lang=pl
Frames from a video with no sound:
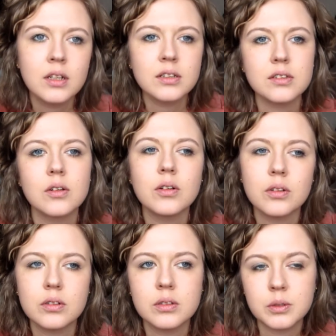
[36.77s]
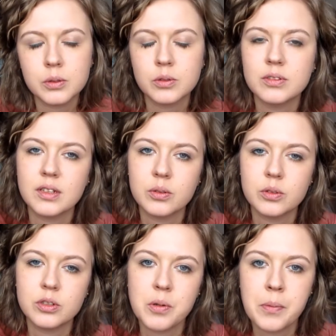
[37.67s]
co e,
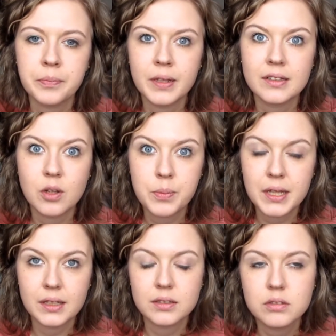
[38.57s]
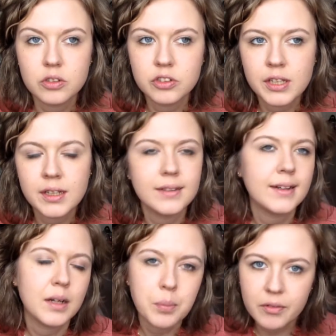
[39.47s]
założyłam na sobie codziennie i
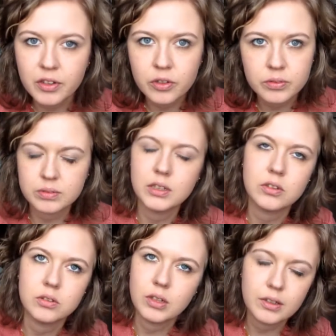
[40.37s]
tak naprawdę to jest